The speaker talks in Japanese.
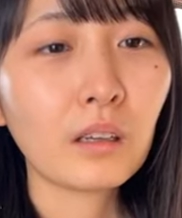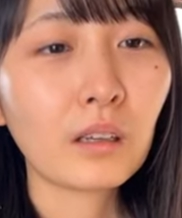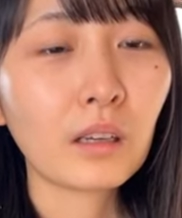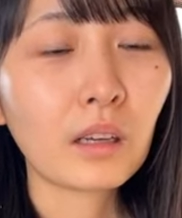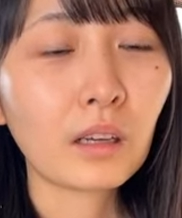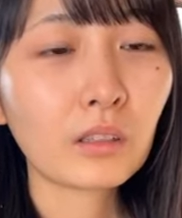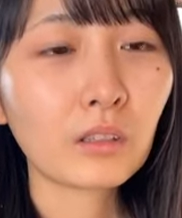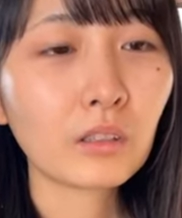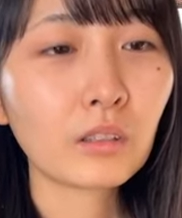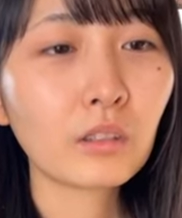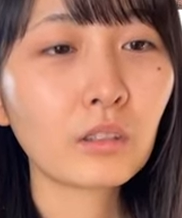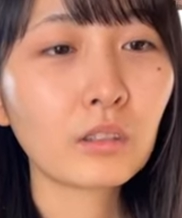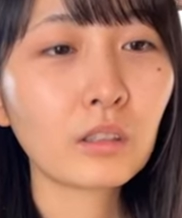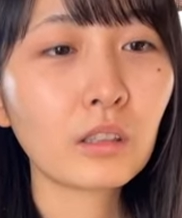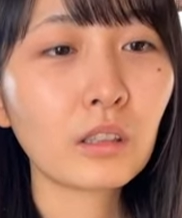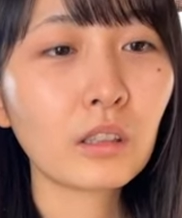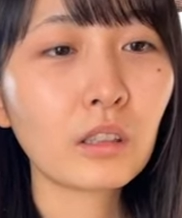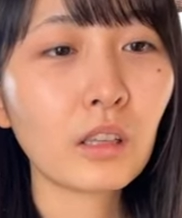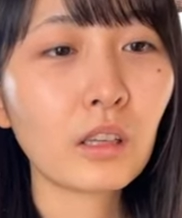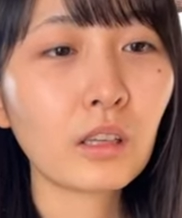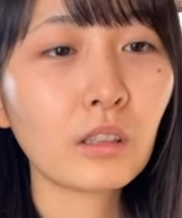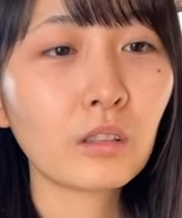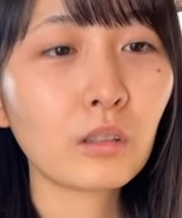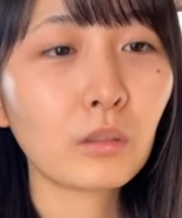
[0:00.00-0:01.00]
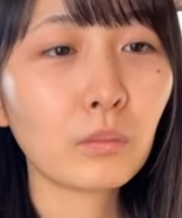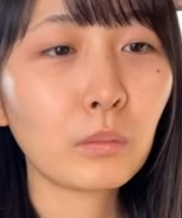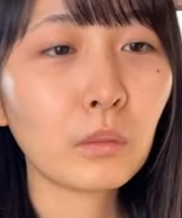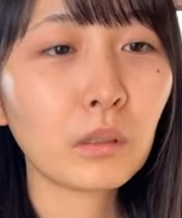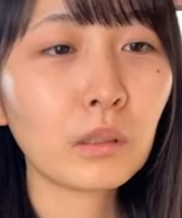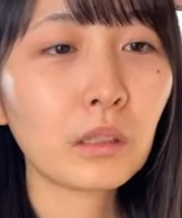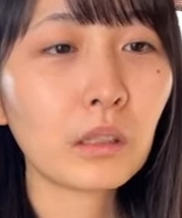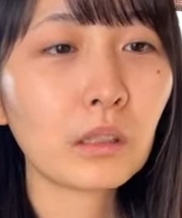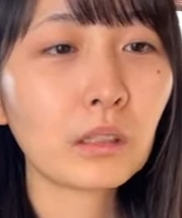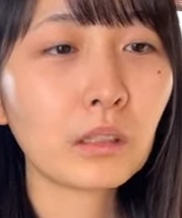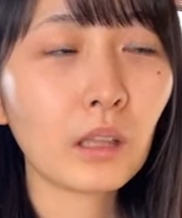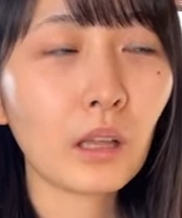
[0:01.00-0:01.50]
落語ってなるとま
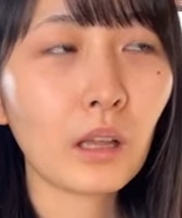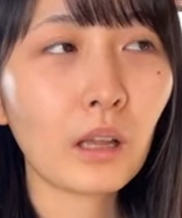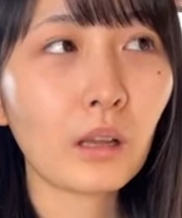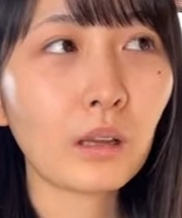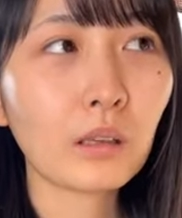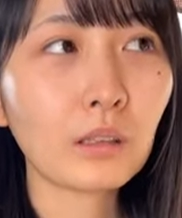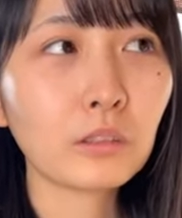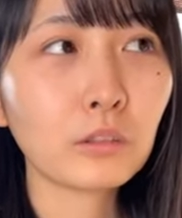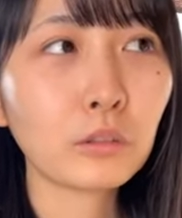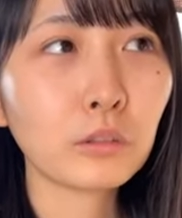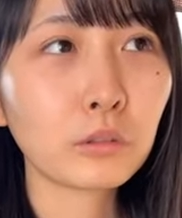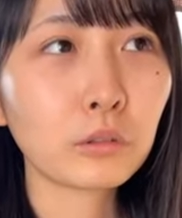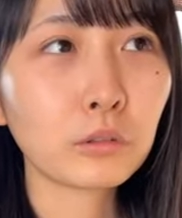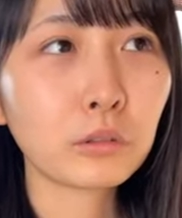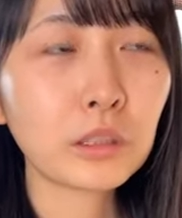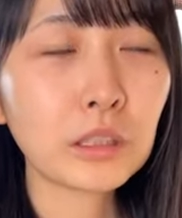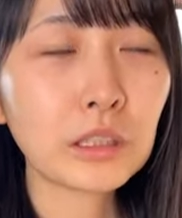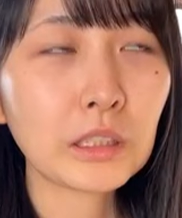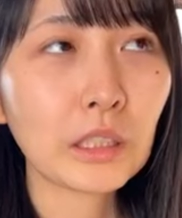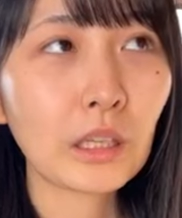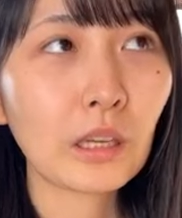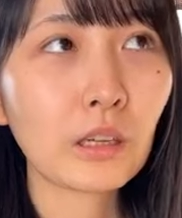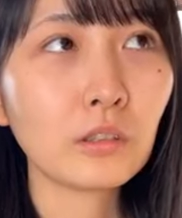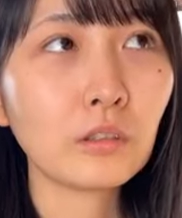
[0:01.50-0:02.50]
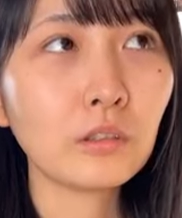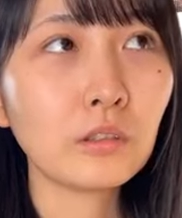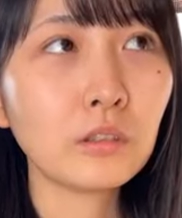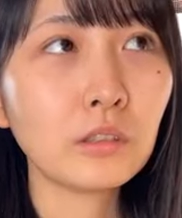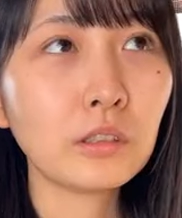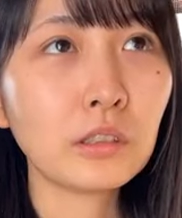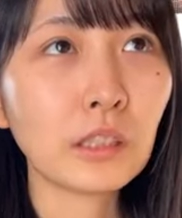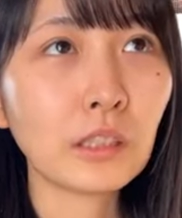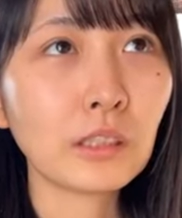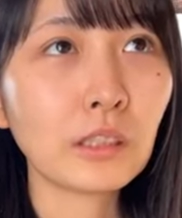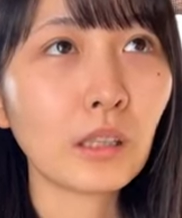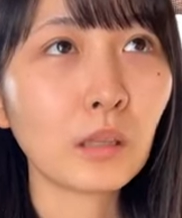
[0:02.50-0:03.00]
たさちょっと違う
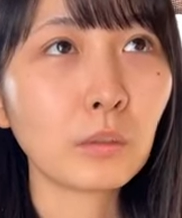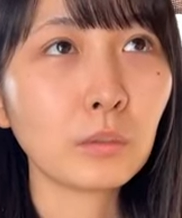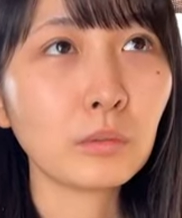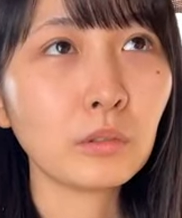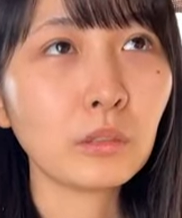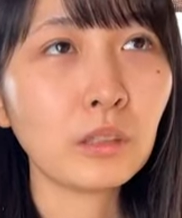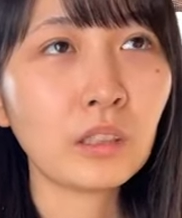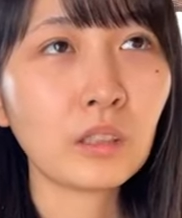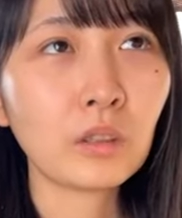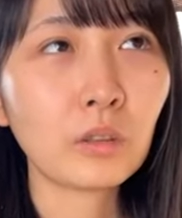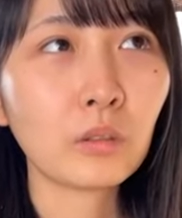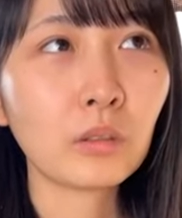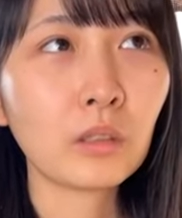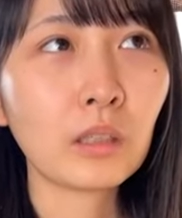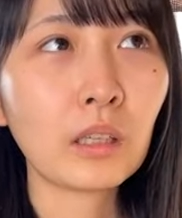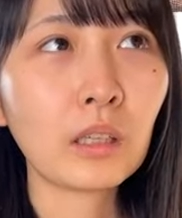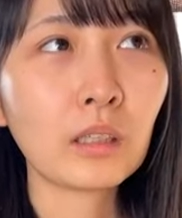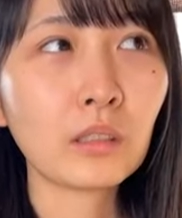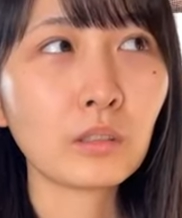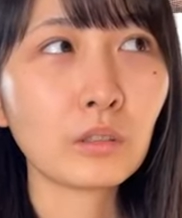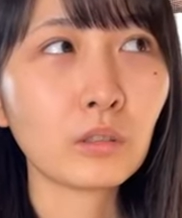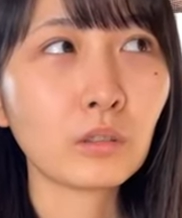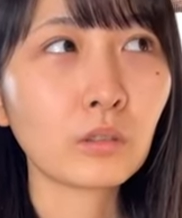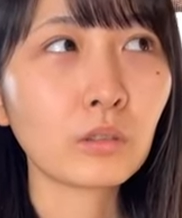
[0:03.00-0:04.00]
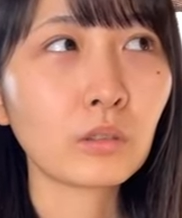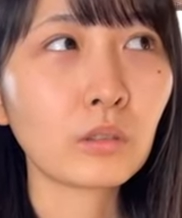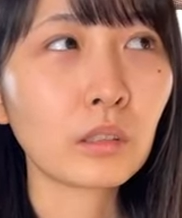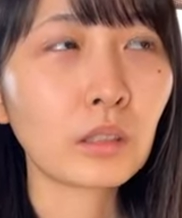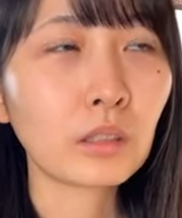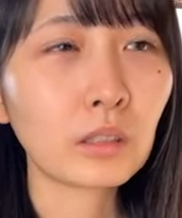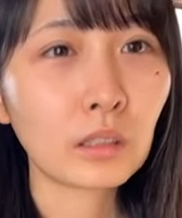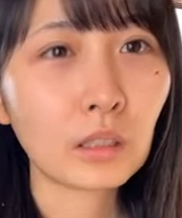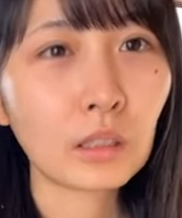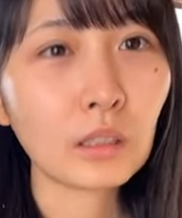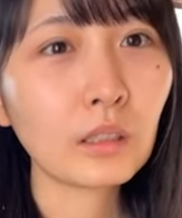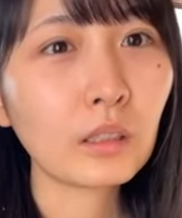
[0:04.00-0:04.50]
じゃん多分イントネーションと
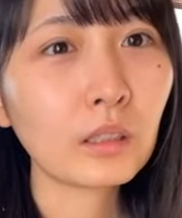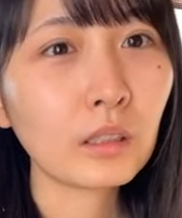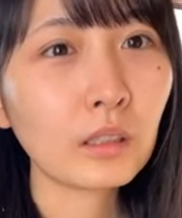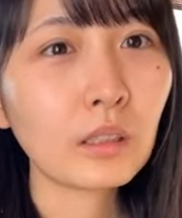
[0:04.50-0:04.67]
かが